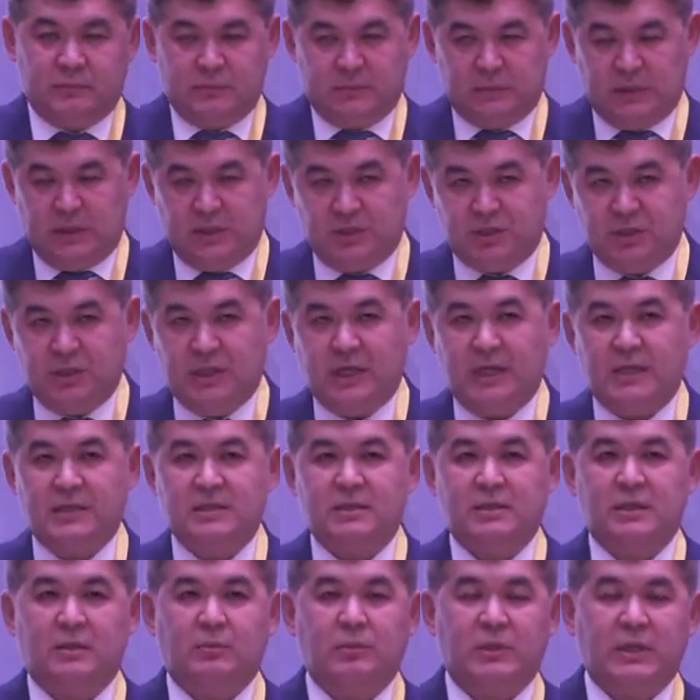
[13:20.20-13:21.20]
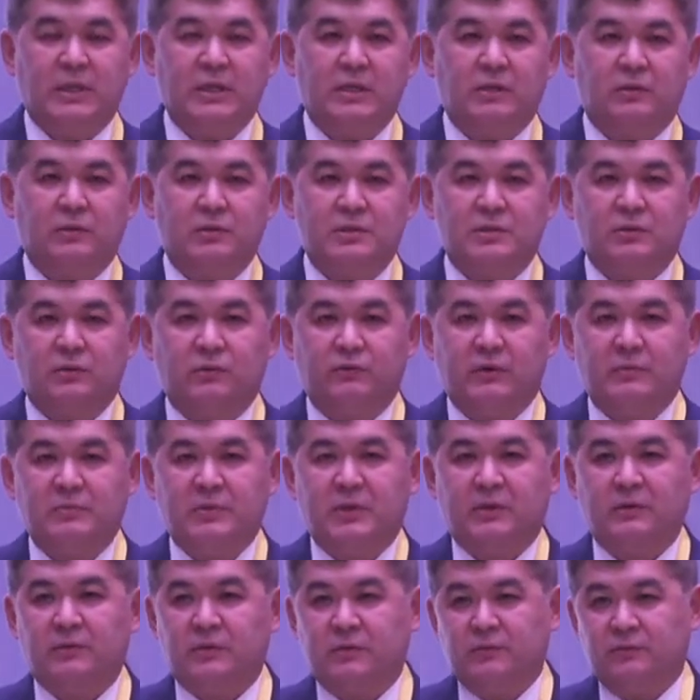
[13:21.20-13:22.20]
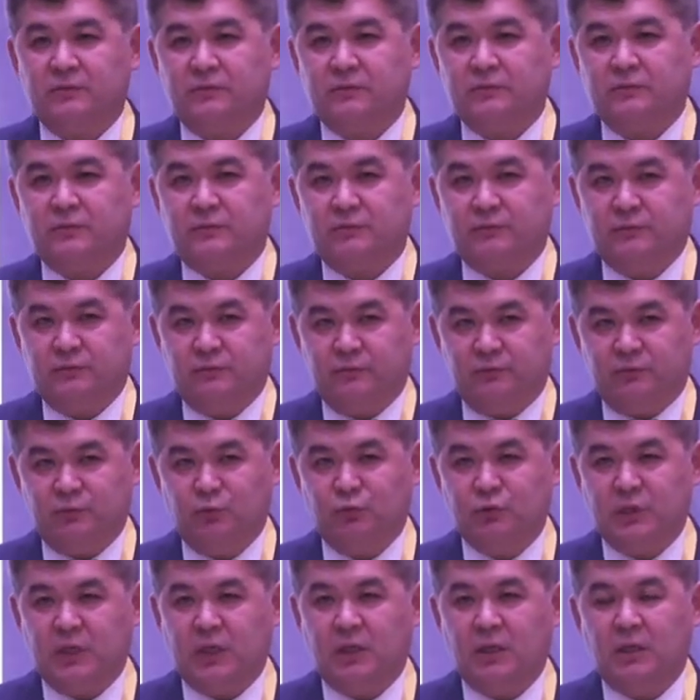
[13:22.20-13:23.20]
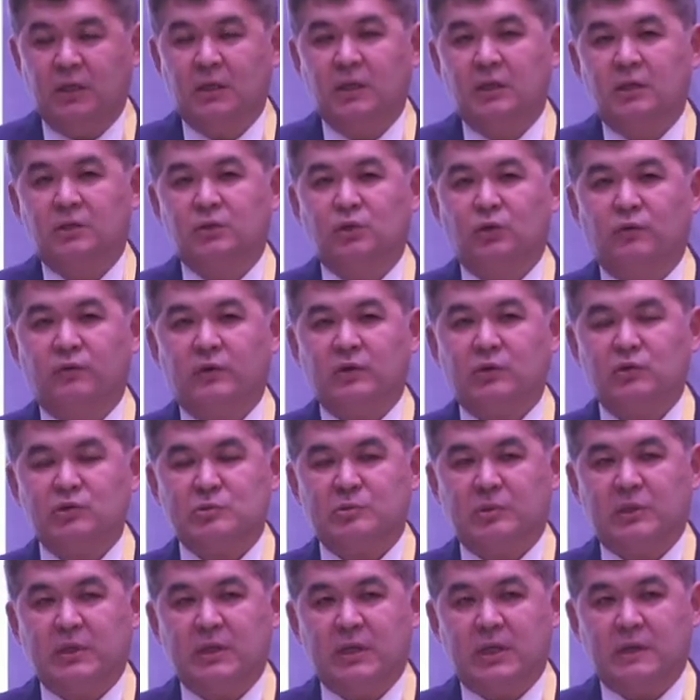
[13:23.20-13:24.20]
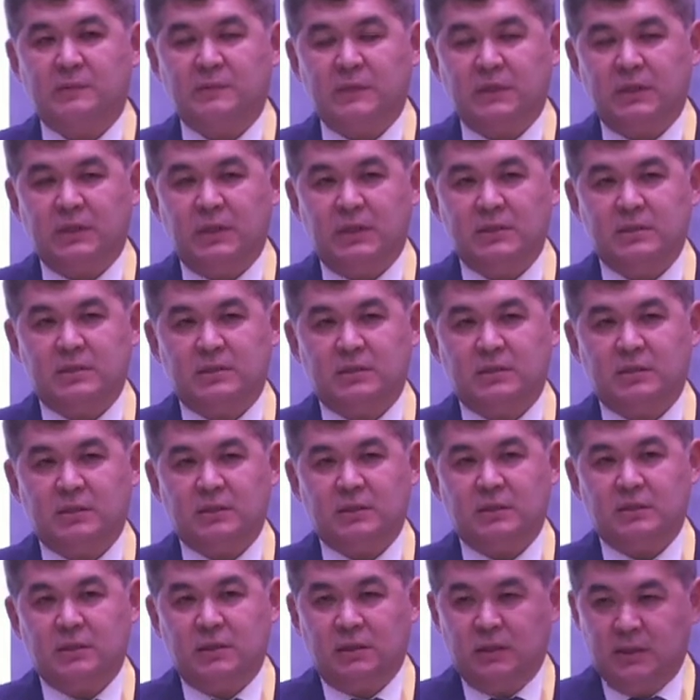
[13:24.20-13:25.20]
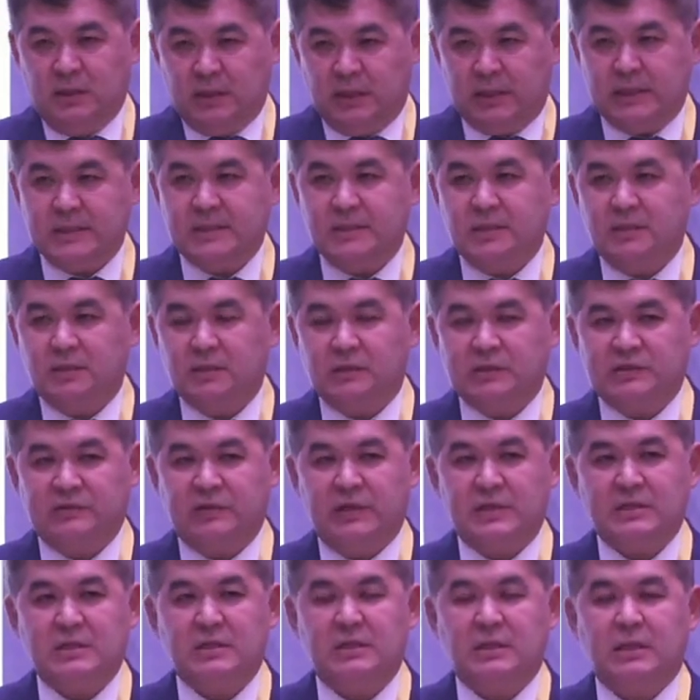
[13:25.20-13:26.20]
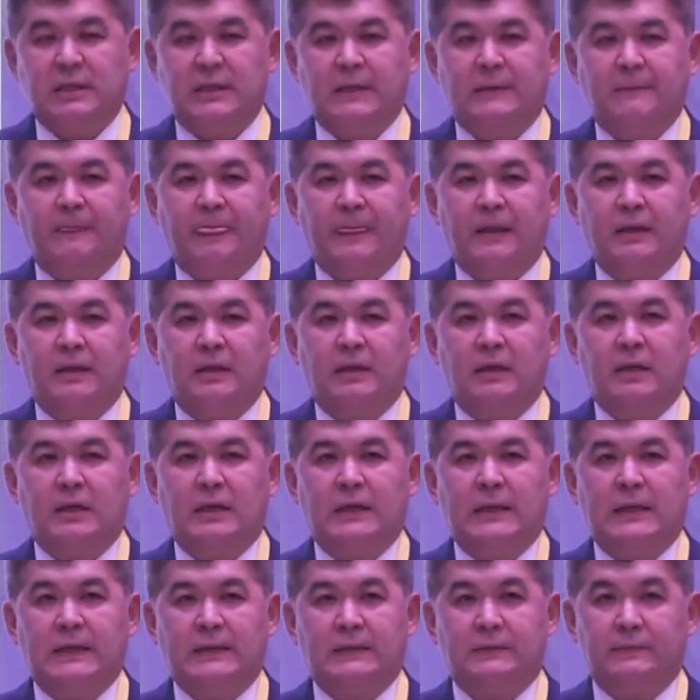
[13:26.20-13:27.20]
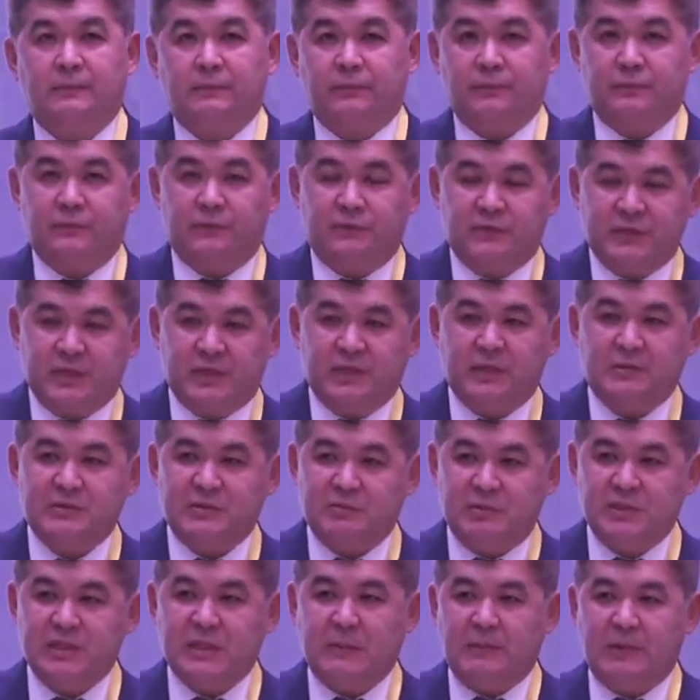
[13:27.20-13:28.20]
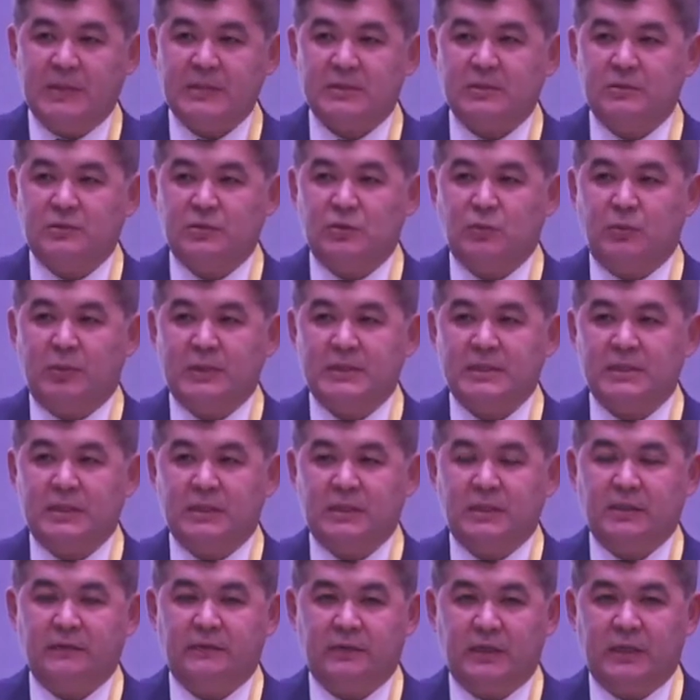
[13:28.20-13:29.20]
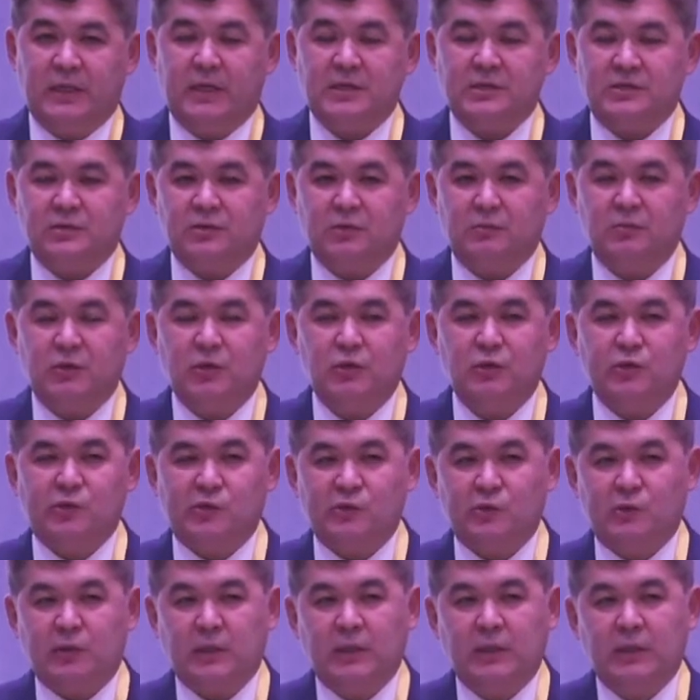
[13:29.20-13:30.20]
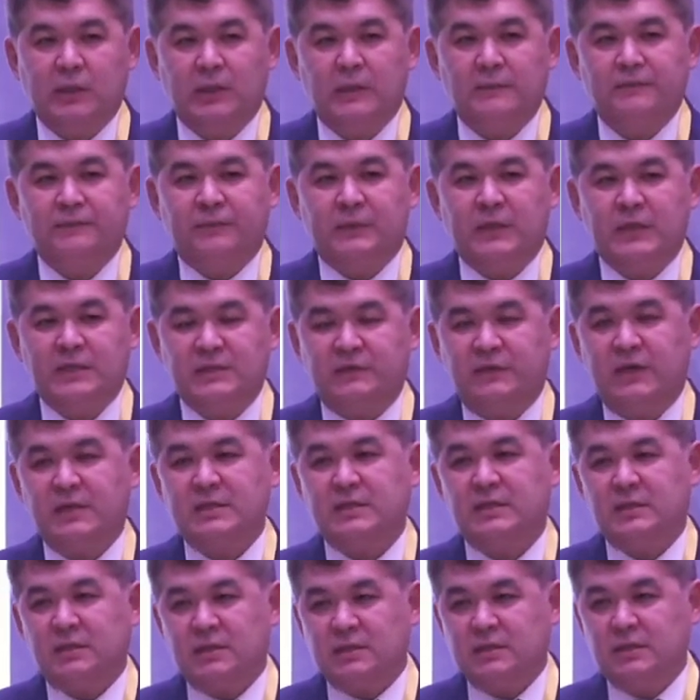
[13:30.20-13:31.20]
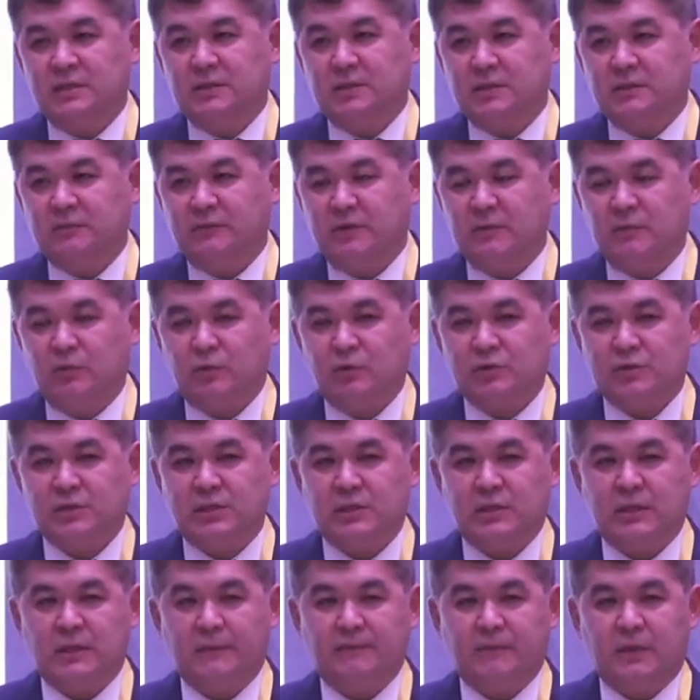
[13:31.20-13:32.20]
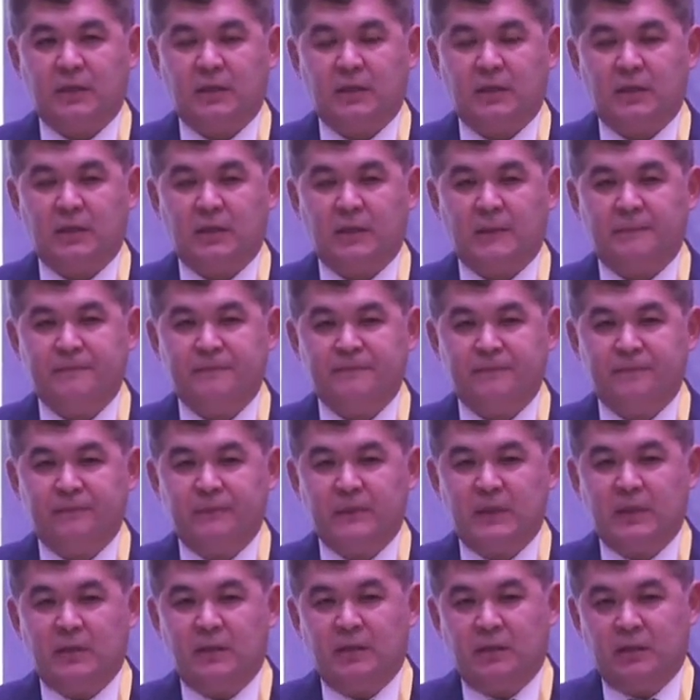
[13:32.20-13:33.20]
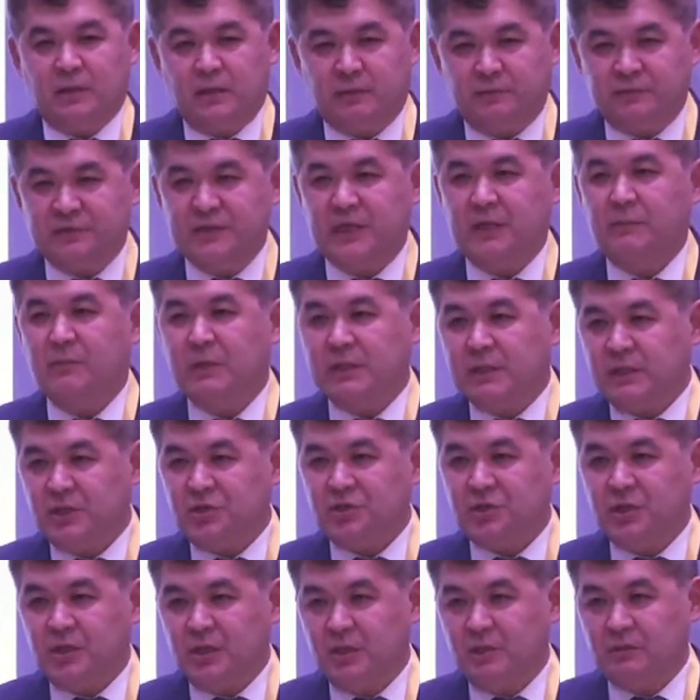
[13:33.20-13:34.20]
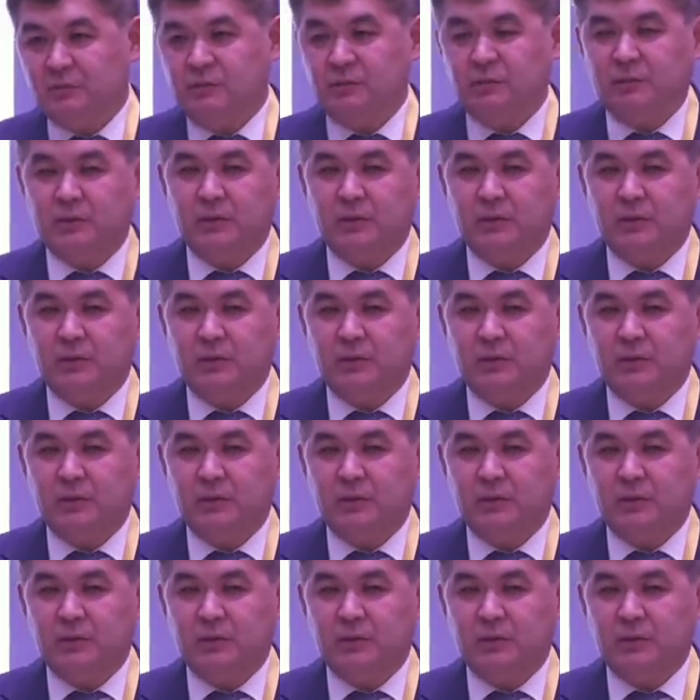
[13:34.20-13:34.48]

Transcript: ожидается и планируется. Ну, во-первых, внутри новой госпрограммы есть э, раздел, связанный а, в целом с безопасностью пациентов и качеством медуслуг, и связанных с этим вопросы а, взаимоотношений, ну,